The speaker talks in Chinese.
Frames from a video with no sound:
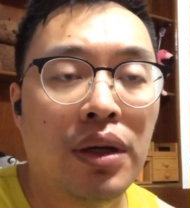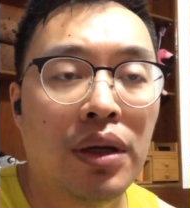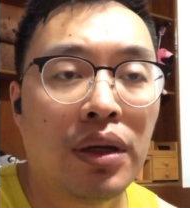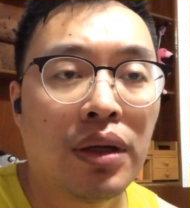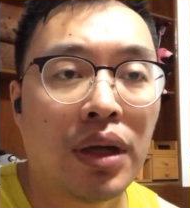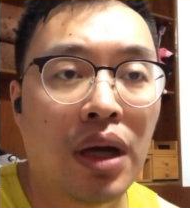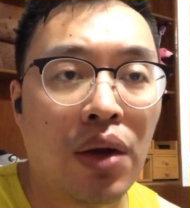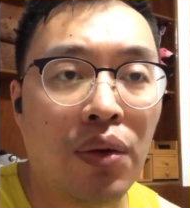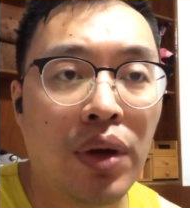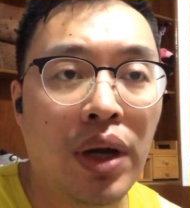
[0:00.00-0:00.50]

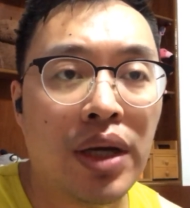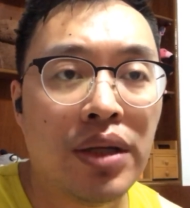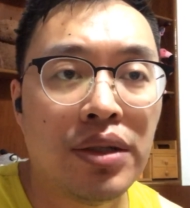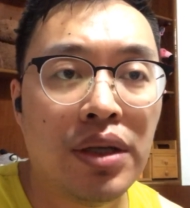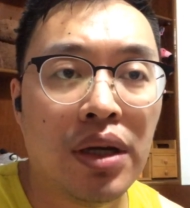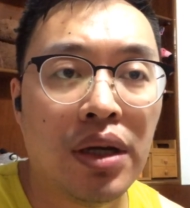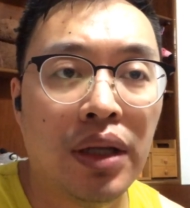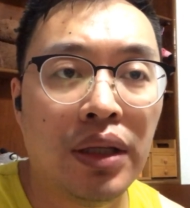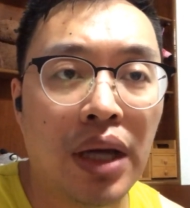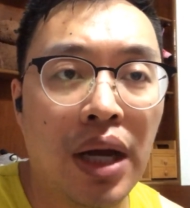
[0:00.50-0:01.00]
赶快
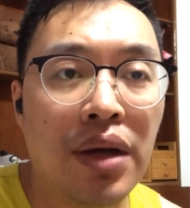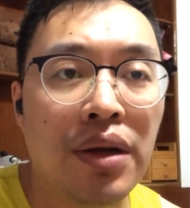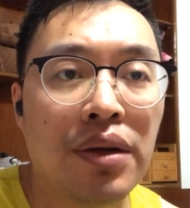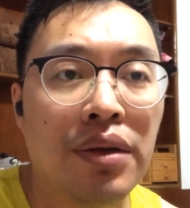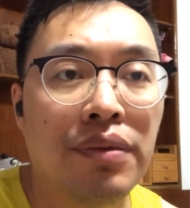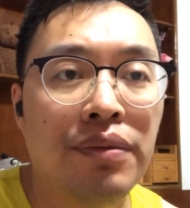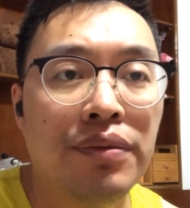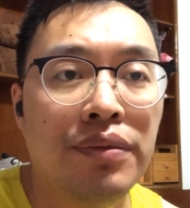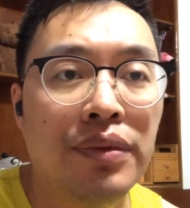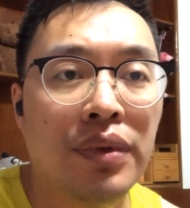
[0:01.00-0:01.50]
像个男人
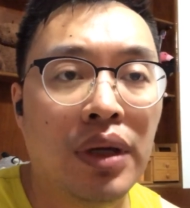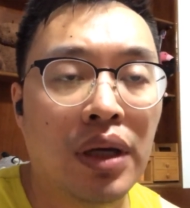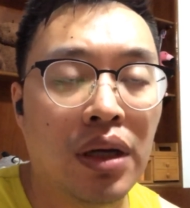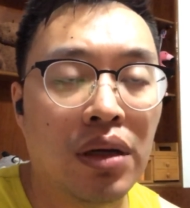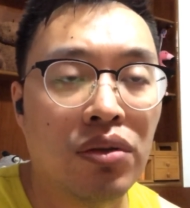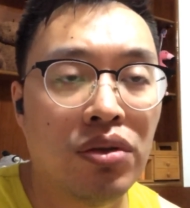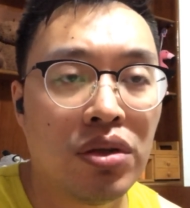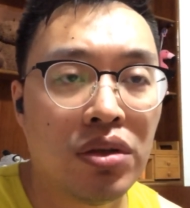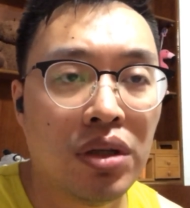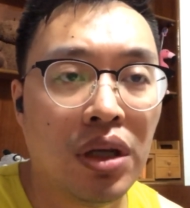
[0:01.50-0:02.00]
啊！
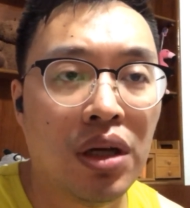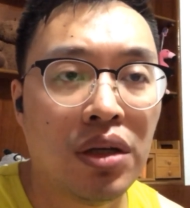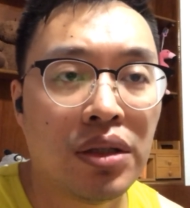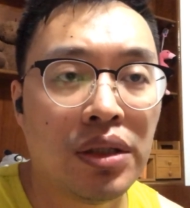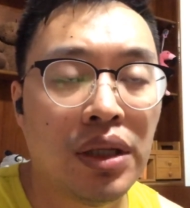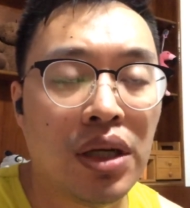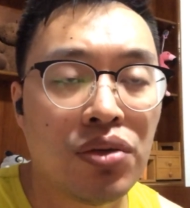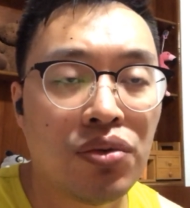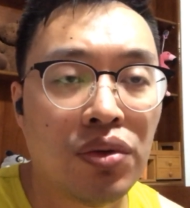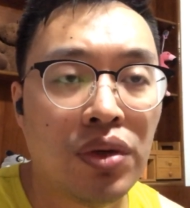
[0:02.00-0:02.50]
我知道
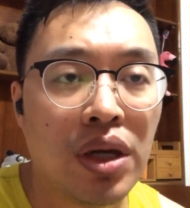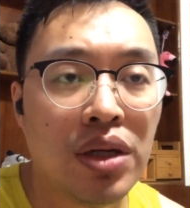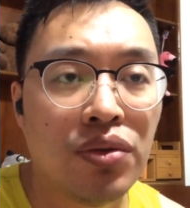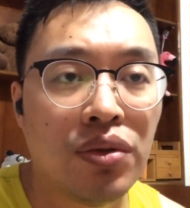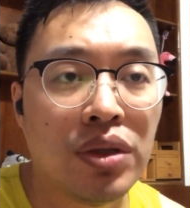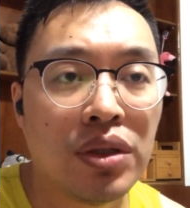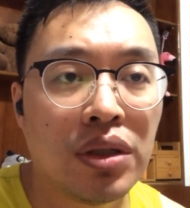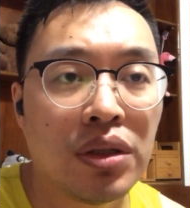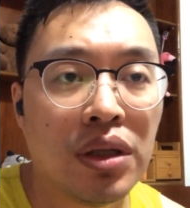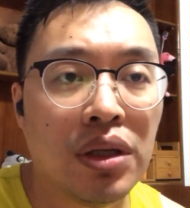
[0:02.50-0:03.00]
现在虽然
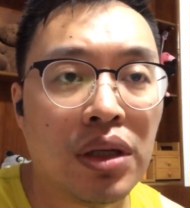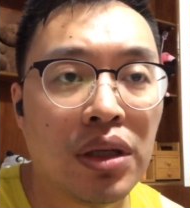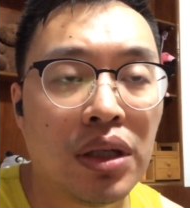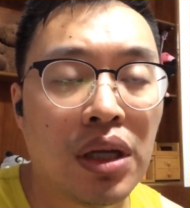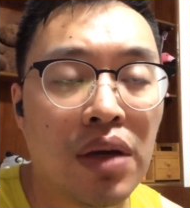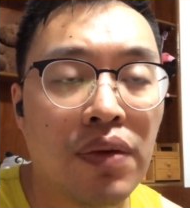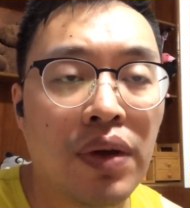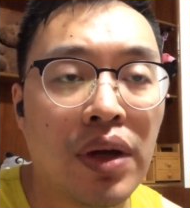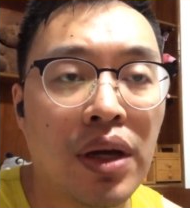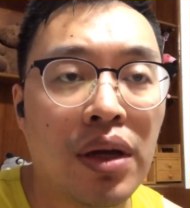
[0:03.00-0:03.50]
说这个
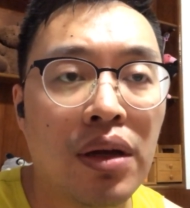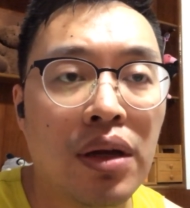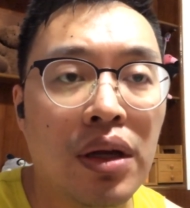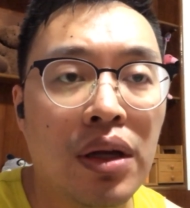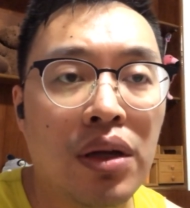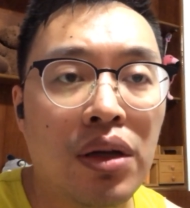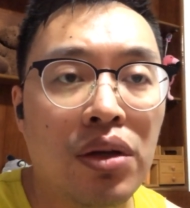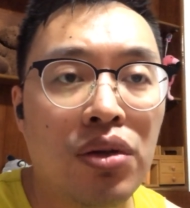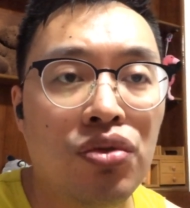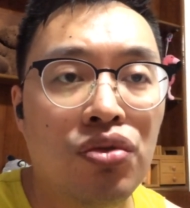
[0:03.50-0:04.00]
台湾
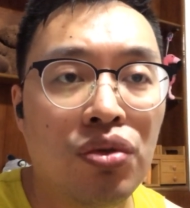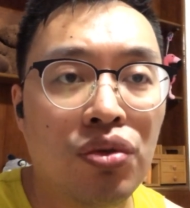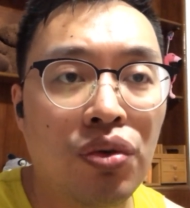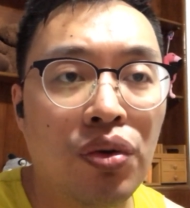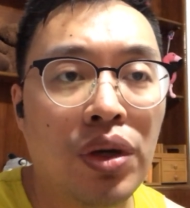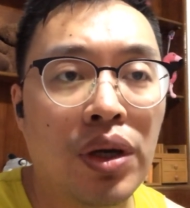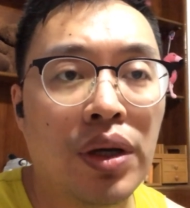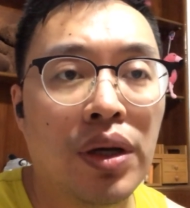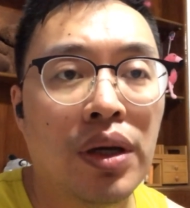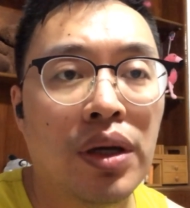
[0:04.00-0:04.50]
军
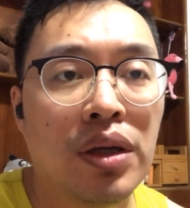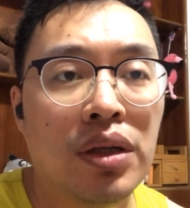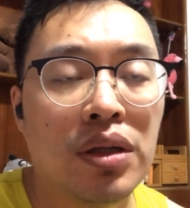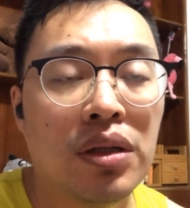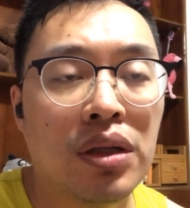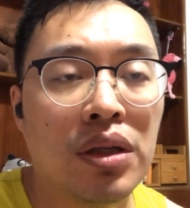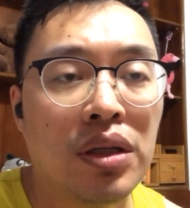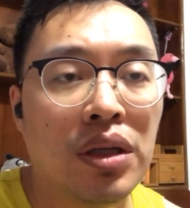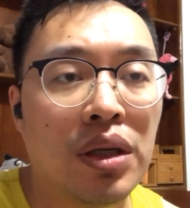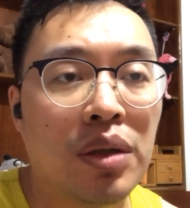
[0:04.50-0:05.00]
队啊，这
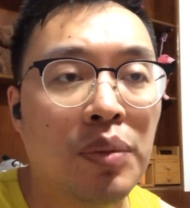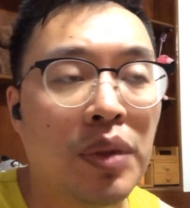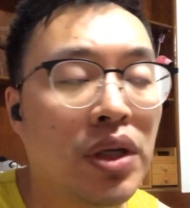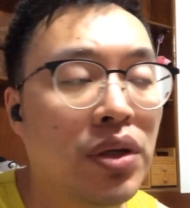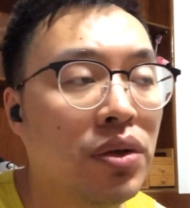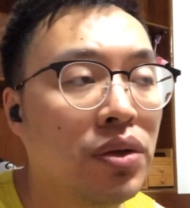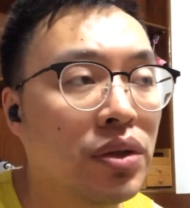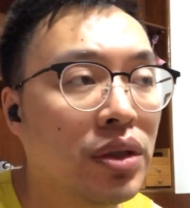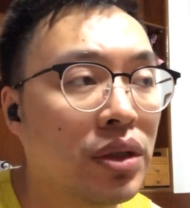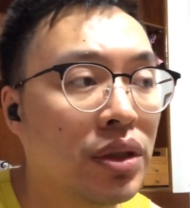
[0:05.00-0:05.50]
个也没
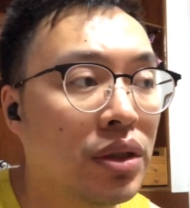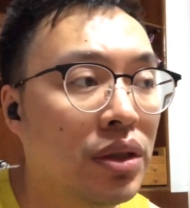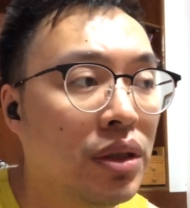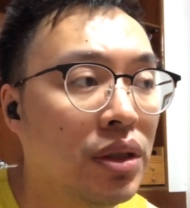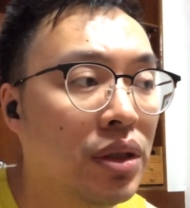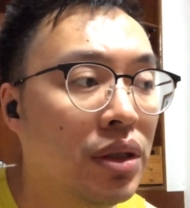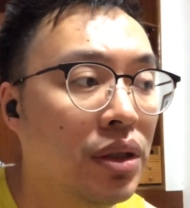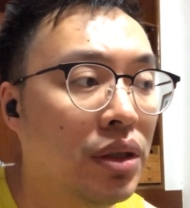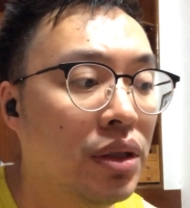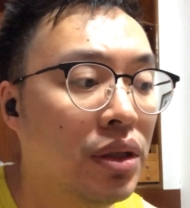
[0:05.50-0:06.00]
有这
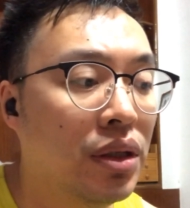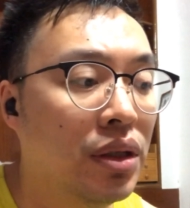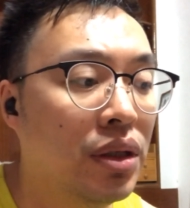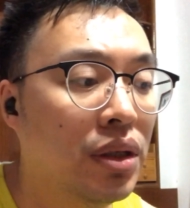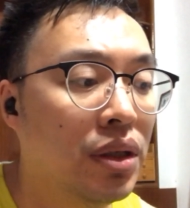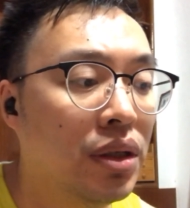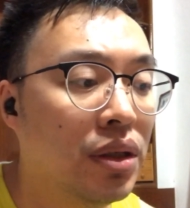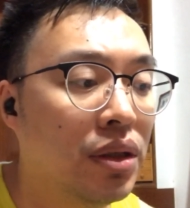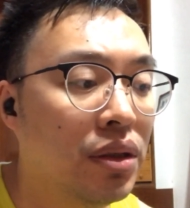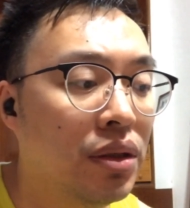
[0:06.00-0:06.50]

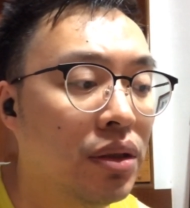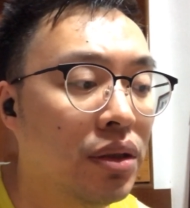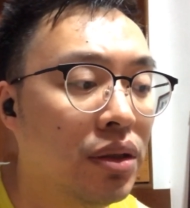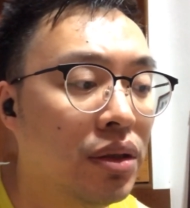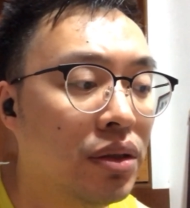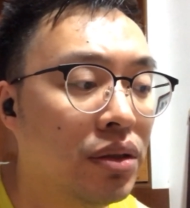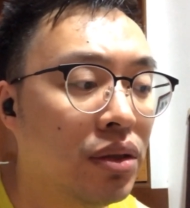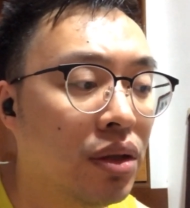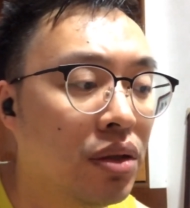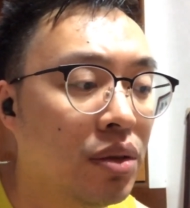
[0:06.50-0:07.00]
个
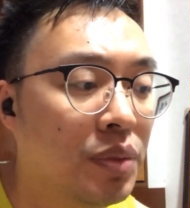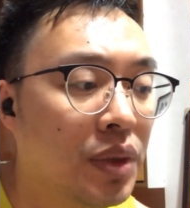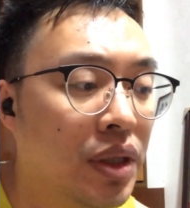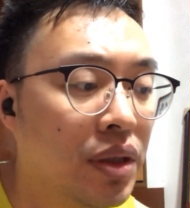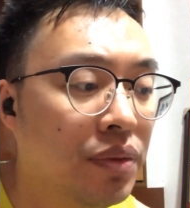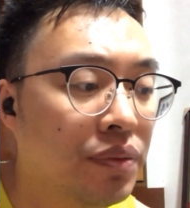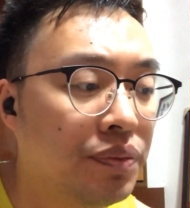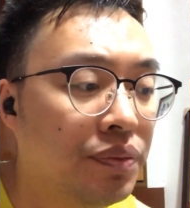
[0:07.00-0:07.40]
叫什么。